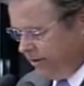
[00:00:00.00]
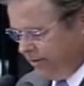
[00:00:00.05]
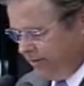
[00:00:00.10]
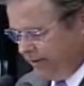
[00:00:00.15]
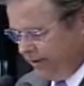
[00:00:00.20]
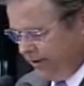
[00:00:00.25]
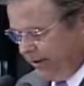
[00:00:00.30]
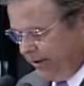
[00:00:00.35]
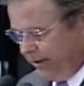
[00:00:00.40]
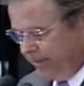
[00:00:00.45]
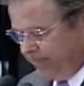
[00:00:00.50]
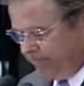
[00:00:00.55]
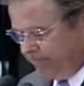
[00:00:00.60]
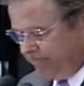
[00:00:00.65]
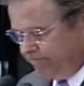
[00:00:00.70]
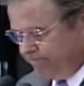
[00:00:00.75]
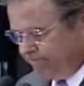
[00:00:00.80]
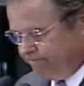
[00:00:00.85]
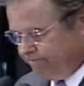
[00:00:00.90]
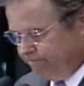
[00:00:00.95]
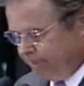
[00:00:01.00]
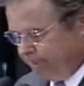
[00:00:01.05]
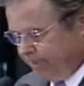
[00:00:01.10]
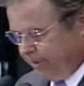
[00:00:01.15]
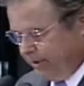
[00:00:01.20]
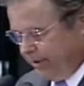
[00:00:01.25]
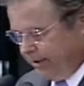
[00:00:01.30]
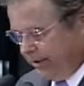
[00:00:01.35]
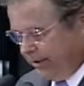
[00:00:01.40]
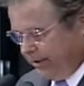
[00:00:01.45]
também
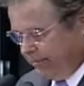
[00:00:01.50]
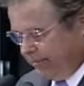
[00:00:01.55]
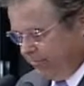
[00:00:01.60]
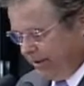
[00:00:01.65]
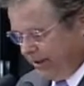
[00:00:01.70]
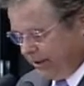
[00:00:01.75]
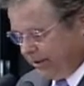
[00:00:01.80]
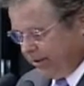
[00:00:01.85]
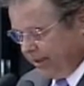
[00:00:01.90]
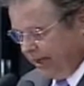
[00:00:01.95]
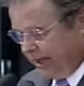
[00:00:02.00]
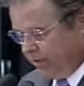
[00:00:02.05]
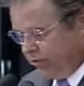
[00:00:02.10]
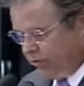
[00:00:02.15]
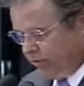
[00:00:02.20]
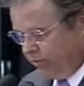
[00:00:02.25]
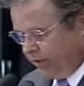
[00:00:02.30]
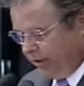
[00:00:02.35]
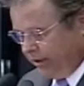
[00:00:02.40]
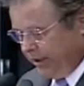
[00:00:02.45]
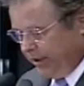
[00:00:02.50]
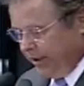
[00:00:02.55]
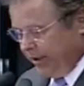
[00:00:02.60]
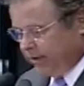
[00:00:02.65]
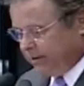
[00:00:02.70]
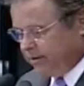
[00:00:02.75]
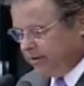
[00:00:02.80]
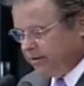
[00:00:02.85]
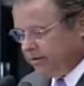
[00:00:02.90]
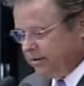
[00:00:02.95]
é, pensar sobre
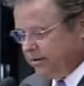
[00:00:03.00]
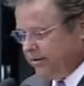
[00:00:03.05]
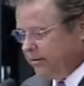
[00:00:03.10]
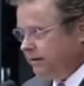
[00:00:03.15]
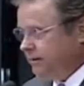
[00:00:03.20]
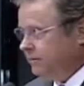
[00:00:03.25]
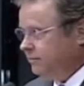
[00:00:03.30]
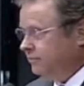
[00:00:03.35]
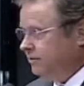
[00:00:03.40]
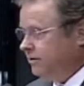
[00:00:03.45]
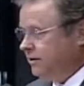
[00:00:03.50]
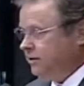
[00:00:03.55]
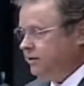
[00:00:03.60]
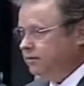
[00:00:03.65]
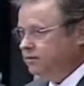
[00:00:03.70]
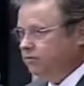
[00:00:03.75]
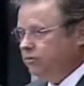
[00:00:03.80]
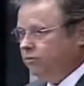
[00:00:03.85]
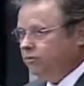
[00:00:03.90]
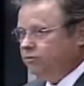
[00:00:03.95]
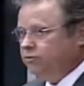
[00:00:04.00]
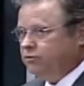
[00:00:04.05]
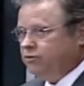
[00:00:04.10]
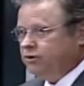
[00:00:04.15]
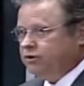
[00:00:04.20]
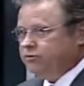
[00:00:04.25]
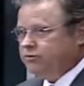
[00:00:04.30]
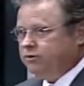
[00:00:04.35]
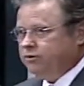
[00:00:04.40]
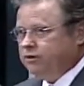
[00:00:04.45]
eles e ver como
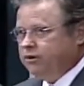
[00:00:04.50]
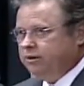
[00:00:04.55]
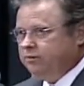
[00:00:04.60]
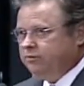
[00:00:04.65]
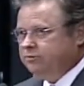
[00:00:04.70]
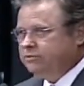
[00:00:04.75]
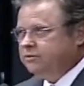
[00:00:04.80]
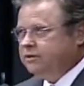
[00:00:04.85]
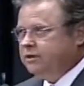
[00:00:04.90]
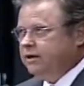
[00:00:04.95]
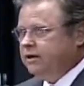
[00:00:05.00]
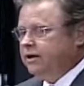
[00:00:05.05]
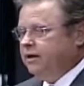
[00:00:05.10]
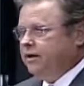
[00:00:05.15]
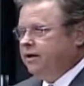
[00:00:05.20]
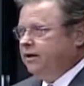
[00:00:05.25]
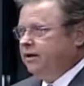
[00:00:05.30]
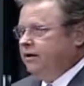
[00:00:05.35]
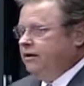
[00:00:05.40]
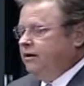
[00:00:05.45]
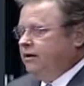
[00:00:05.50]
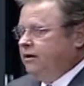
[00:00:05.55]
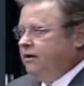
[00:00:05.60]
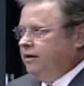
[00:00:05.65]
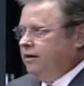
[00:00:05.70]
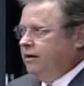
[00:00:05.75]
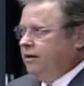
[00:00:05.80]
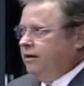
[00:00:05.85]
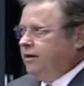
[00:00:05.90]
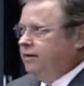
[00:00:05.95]
nós podemos
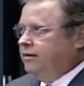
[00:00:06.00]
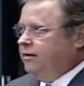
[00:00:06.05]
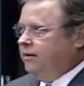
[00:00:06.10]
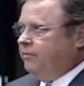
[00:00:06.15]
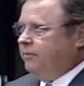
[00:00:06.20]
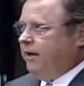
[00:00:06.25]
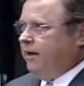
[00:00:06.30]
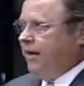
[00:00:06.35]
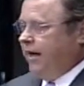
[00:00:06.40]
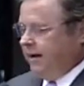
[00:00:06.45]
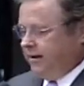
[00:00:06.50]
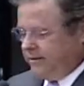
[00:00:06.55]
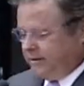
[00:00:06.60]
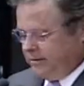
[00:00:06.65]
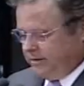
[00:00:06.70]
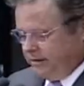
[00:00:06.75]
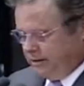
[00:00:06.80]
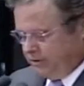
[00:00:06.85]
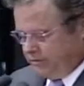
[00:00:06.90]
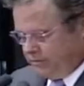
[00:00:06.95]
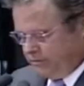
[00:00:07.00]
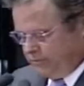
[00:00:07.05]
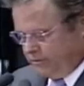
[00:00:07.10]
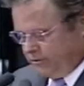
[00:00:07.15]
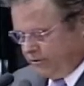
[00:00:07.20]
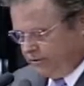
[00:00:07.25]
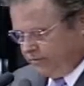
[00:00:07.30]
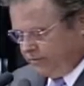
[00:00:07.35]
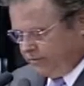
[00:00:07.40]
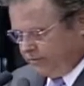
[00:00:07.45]
é, trabalhar esses
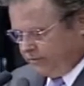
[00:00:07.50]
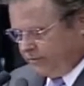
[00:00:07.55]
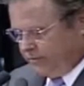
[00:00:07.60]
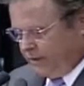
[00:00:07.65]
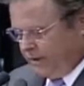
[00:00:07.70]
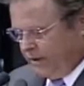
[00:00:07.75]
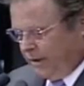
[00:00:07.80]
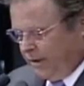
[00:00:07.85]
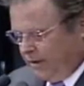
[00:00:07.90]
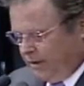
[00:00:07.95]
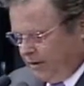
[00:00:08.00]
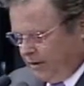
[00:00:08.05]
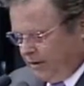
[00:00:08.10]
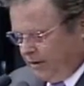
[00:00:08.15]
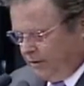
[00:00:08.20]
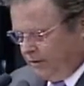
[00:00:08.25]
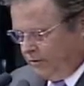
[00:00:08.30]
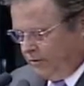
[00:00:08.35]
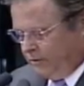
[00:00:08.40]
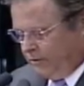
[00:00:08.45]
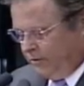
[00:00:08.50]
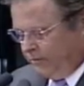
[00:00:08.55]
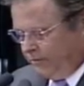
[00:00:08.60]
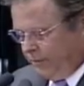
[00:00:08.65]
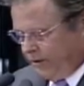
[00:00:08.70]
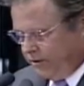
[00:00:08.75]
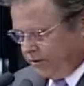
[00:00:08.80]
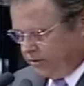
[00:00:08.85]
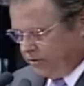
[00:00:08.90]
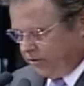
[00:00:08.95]
assuntos. Eu
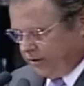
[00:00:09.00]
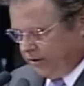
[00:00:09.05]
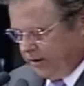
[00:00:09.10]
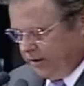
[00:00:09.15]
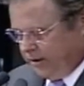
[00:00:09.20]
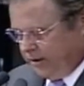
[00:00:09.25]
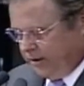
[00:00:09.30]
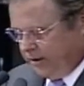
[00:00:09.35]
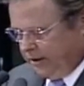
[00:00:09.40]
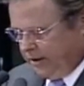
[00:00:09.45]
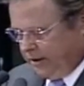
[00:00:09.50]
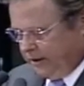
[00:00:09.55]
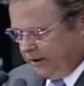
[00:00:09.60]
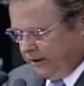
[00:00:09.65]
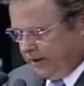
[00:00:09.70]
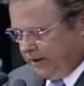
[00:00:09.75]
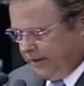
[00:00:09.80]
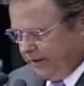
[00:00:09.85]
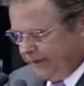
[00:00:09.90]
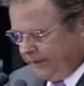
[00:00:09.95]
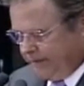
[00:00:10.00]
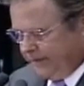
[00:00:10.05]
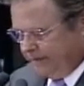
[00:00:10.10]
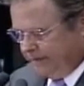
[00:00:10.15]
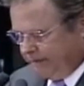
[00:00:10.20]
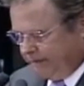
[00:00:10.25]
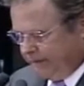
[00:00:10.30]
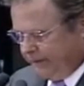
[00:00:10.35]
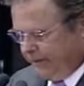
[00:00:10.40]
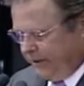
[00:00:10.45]
penso que,
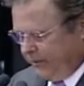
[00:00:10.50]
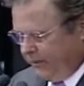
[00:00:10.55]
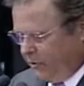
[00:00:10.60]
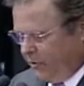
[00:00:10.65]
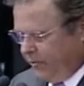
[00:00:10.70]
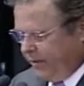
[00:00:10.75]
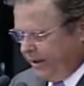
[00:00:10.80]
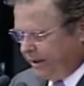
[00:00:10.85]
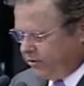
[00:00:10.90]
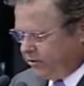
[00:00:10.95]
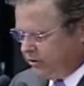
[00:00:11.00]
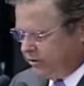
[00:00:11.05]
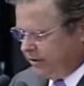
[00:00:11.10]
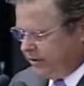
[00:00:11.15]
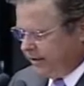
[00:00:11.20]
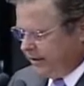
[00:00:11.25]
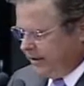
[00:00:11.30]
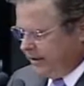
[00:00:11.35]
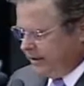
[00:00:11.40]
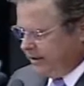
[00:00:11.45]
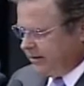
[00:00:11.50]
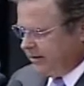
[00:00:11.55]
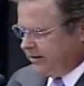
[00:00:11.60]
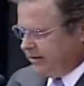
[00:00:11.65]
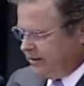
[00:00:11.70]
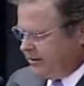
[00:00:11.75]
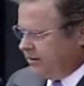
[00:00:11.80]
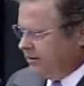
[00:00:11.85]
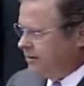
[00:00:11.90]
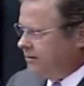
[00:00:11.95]
em momentos de crise,